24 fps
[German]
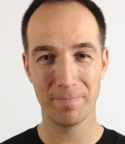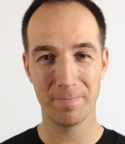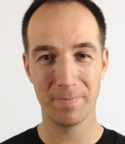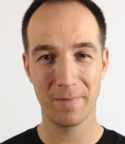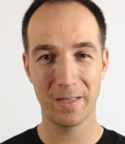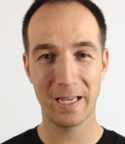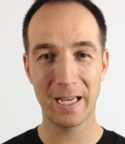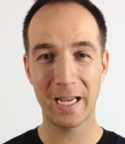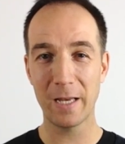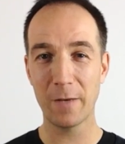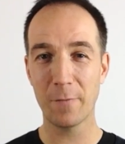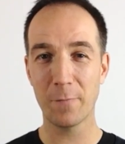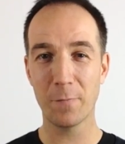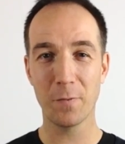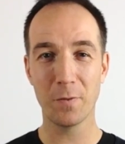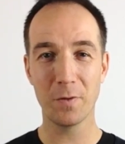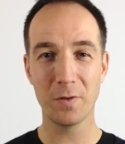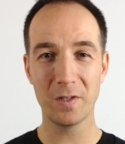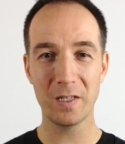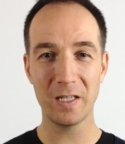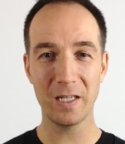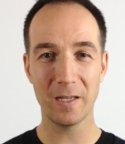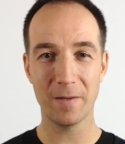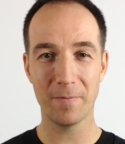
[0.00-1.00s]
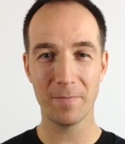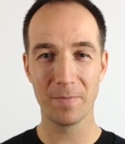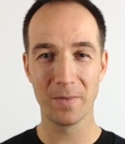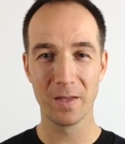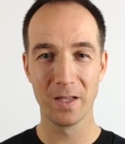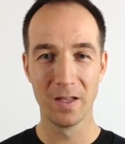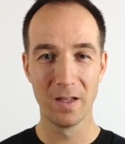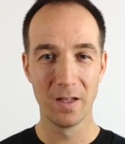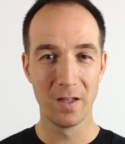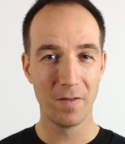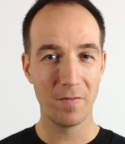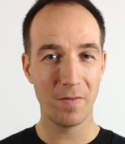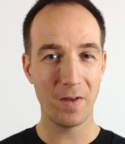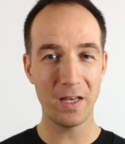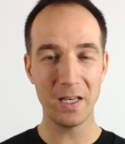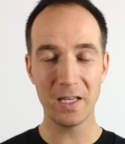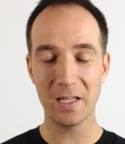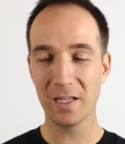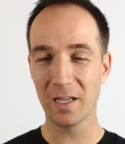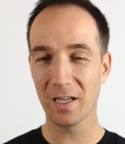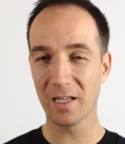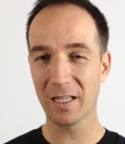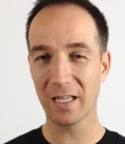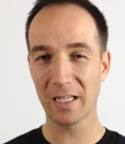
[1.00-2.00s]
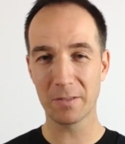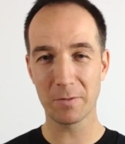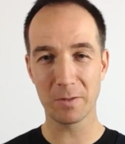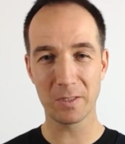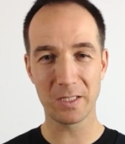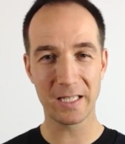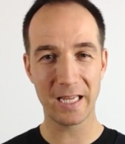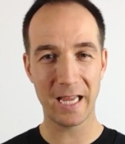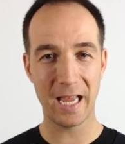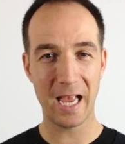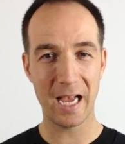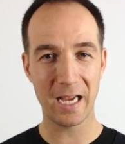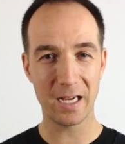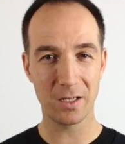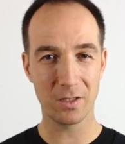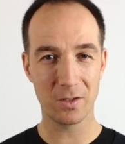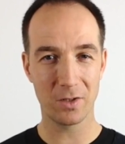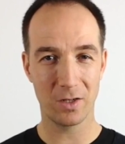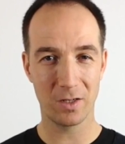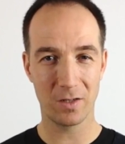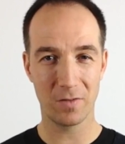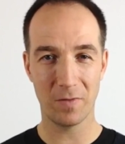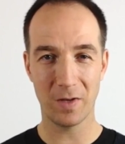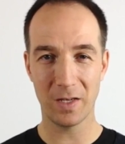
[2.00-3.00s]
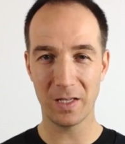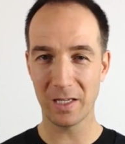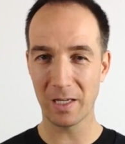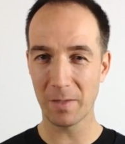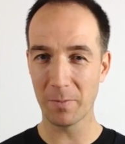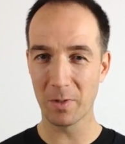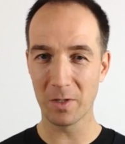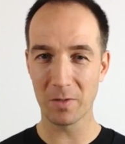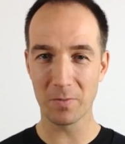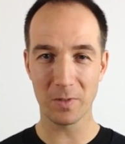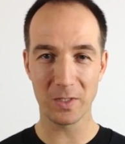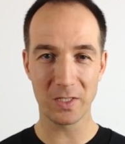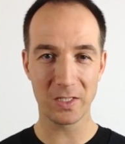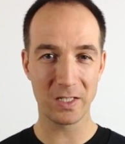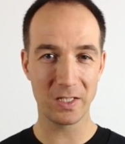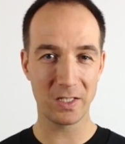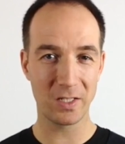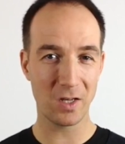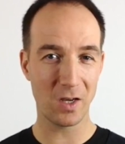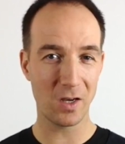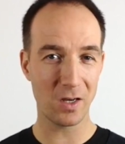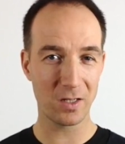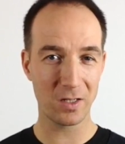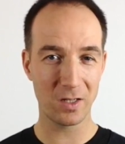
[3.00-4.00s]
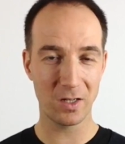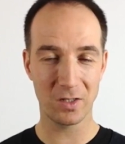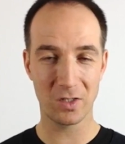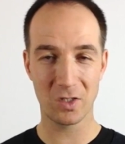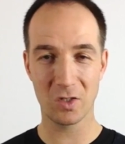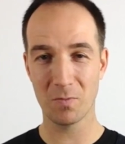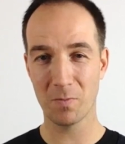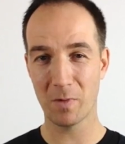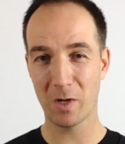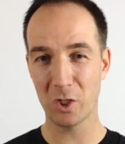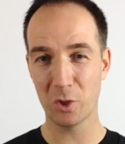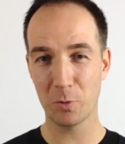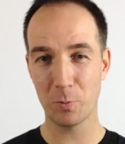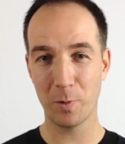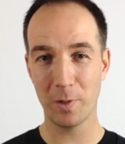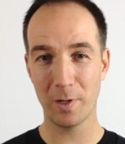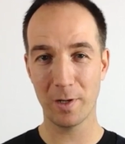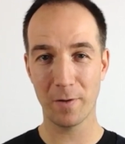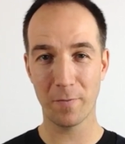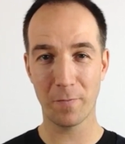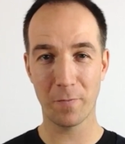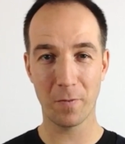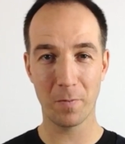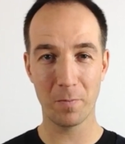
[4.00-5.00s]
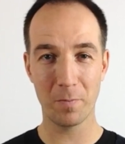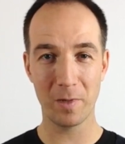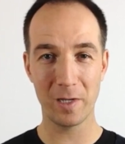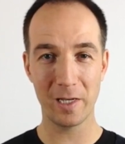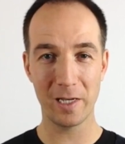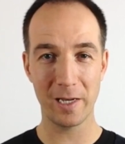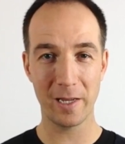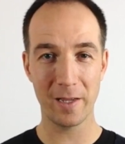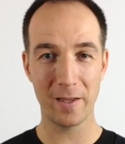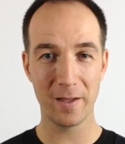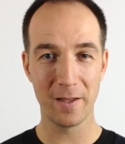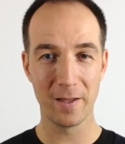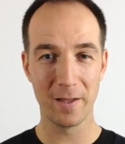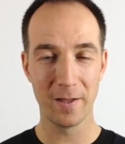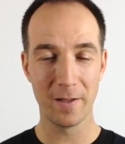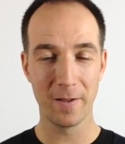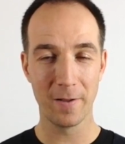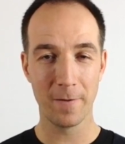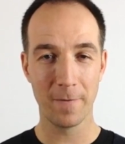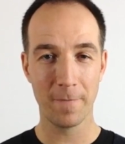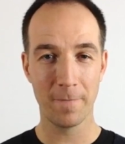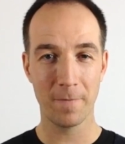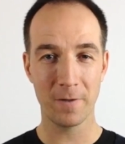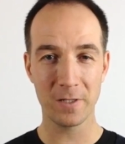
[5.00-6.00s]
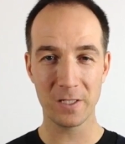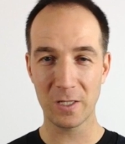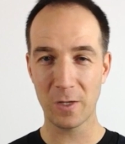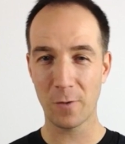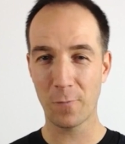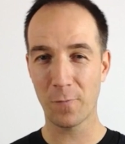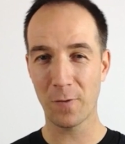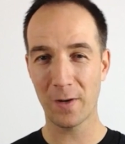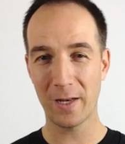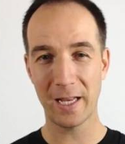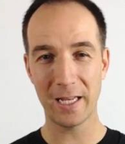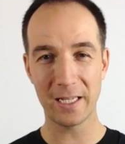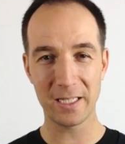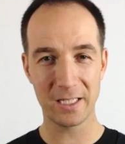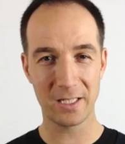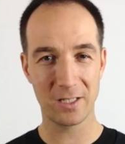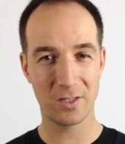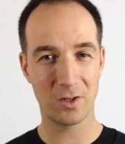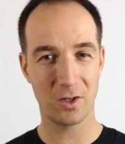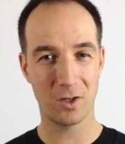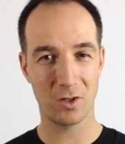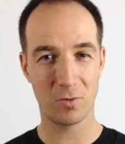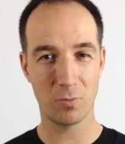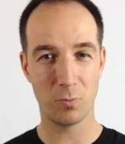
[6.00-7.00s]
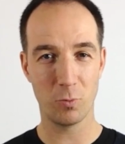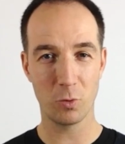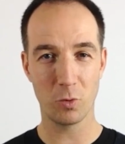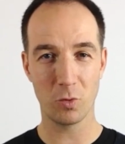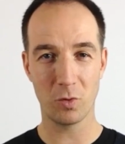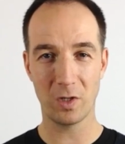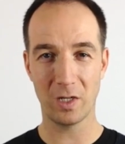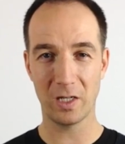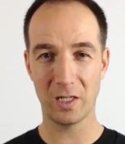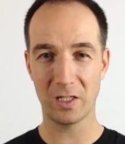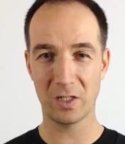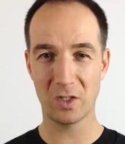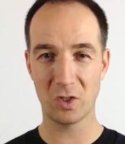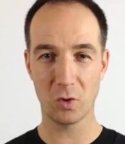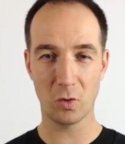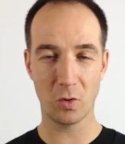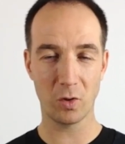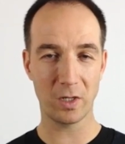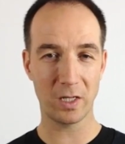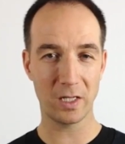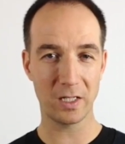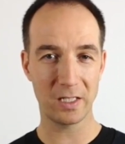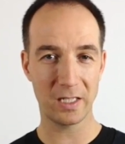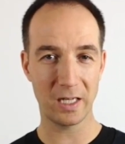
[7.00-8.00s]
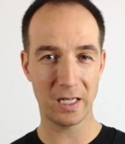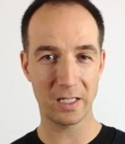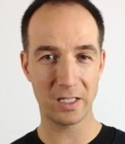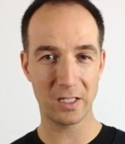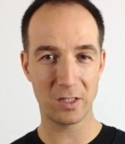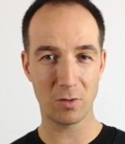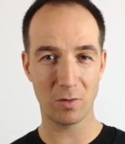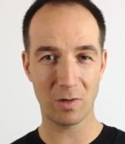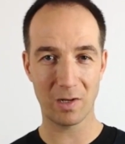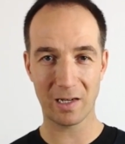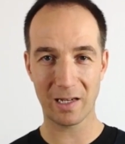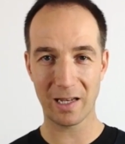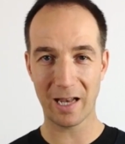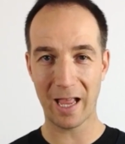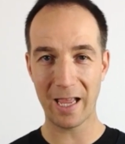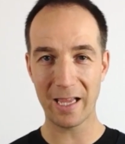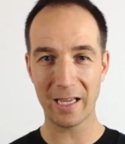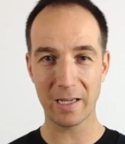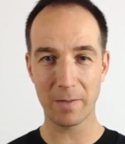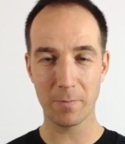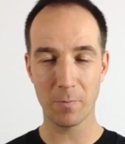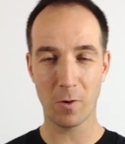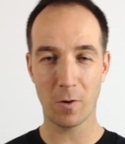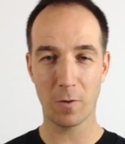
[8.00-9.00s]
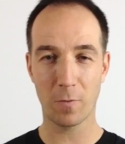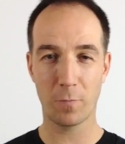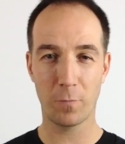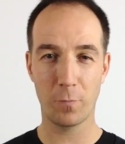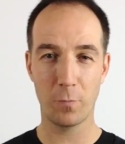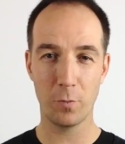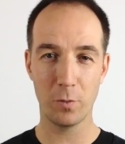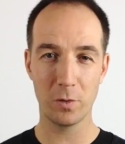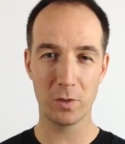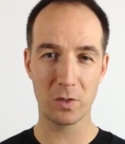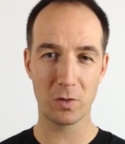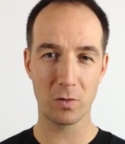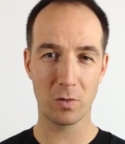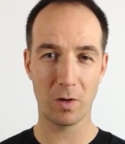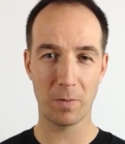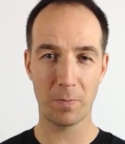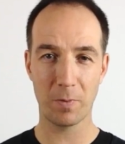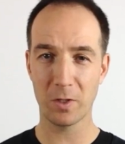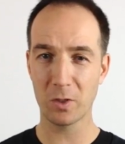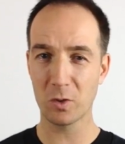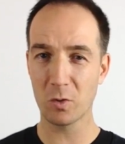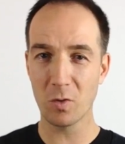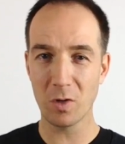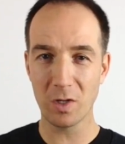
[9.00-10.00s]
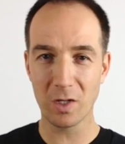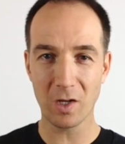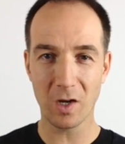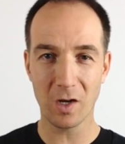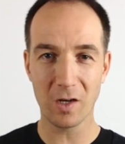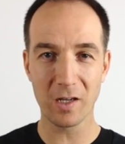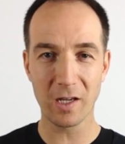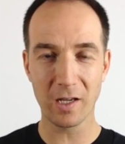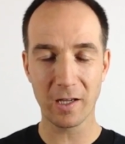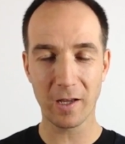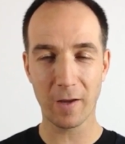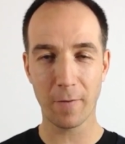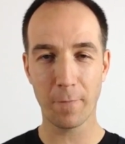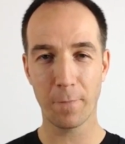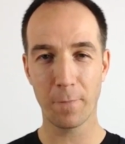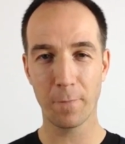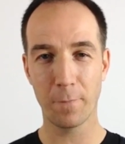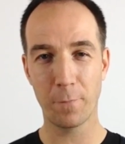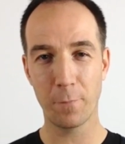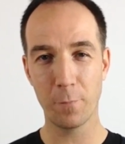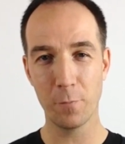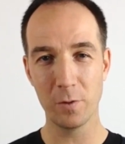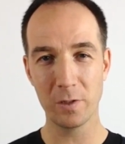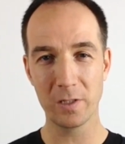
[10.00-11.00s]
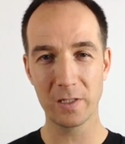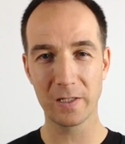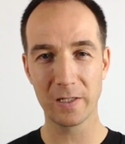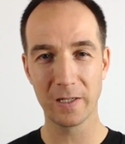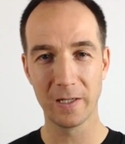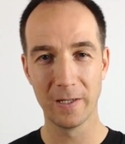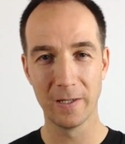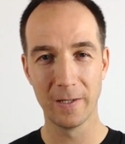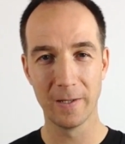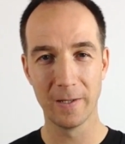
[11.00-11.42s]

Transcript: Red von dir. Wenn dich irgendetwas geärgert hat, wenn jemand was gesagt hat, zum Beispiel in der Familie, was dich verletzt hat, wo du dich zurückgesetzt oder klein gemacht fühlst oder persönlich angegriffen fühlst,